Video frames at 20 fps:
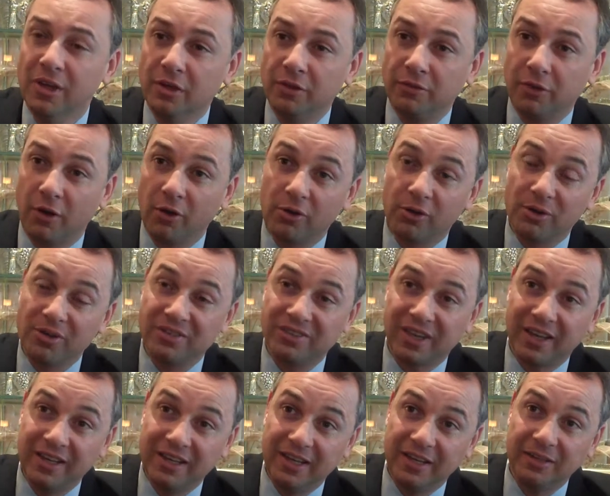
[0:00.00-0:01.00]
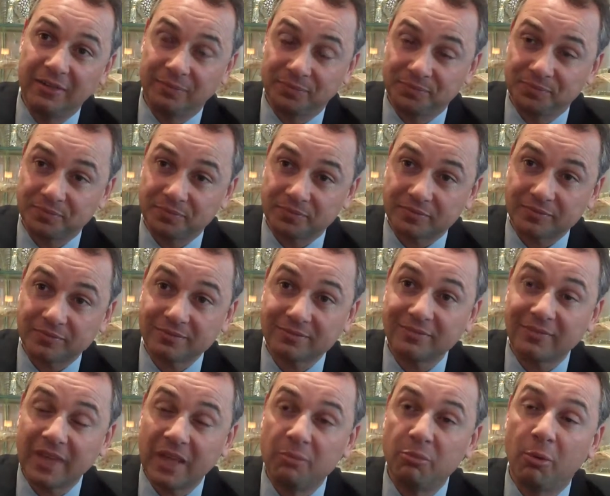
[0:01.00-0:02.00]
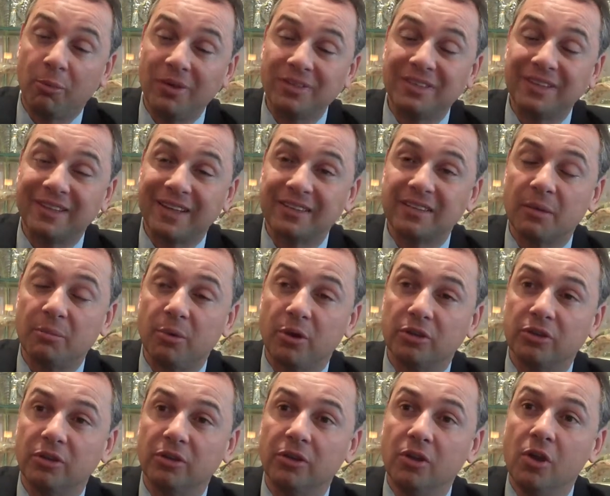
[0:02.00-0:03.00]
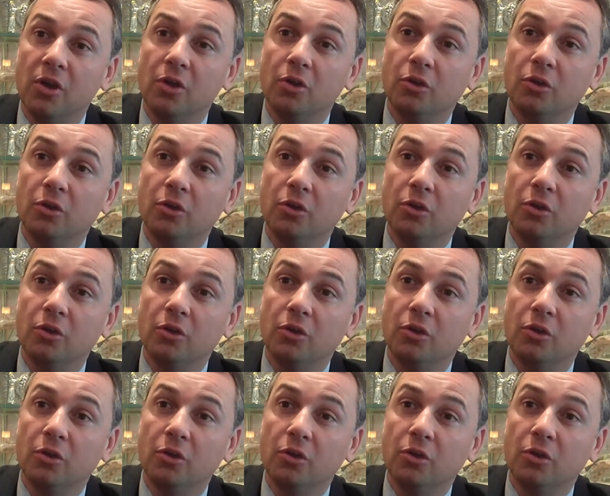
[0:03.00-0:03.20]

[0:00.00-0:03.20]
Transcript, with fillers: franco-israélienne. Et pour moi c'est très important